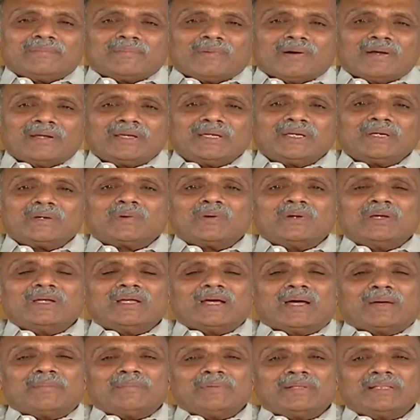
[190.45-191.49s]
மாற்றிக்கொள்ள
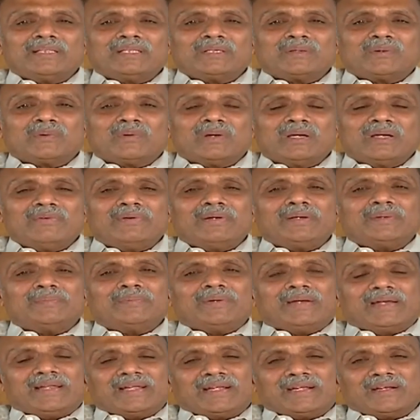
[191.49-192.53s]
அமைத்து கொள்ள
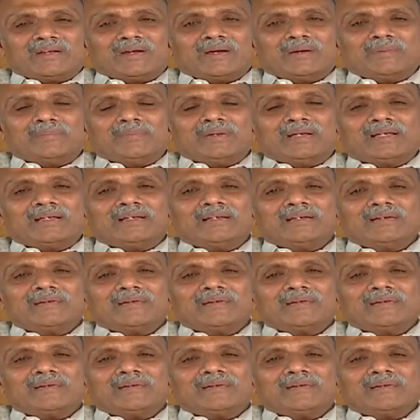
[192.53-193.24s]
வேண்டும் நினைக்காமல்